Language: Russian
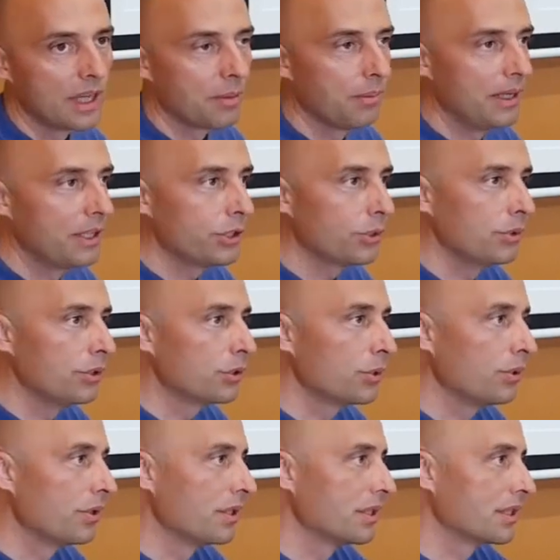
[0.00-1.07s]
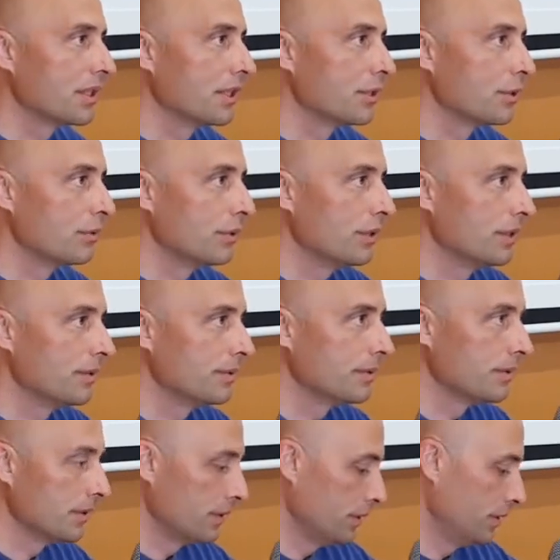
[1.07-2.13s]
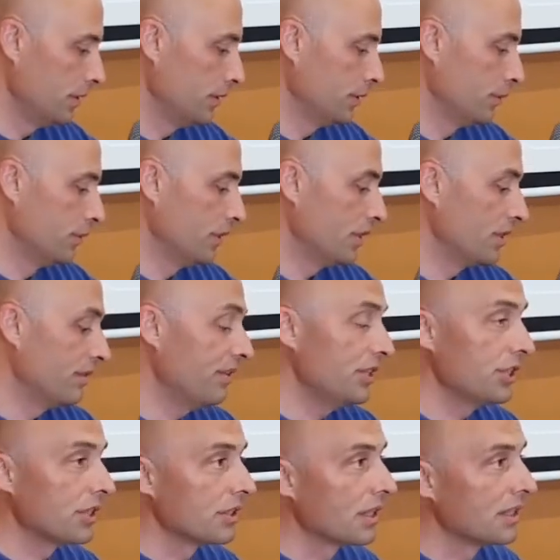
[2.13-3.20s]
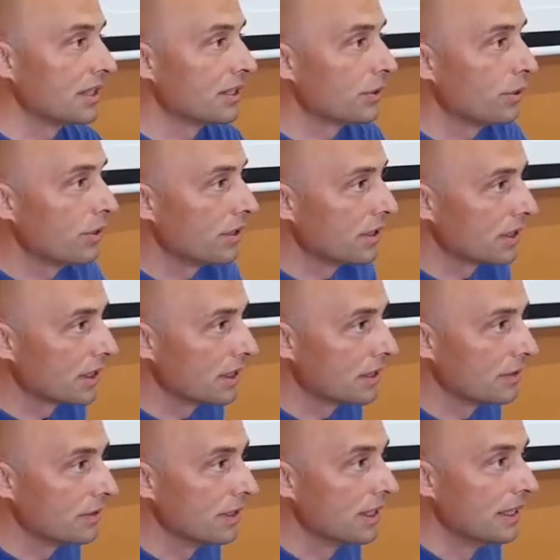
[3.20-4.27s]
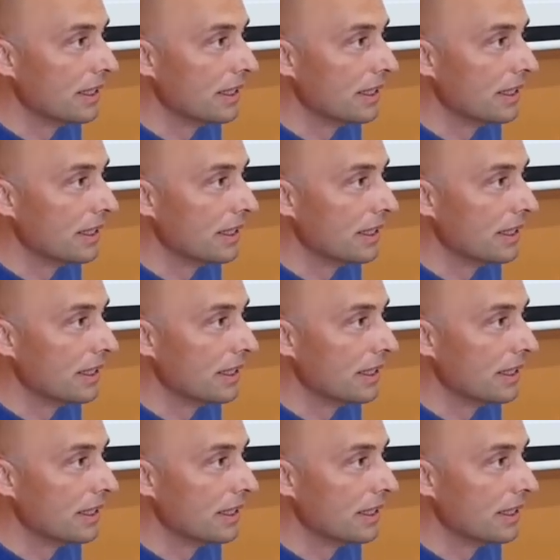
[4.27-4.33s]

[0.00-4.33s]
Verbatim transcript: Нормально, что историю рассказываю, да? У нас же вечер, надо историю рассказать.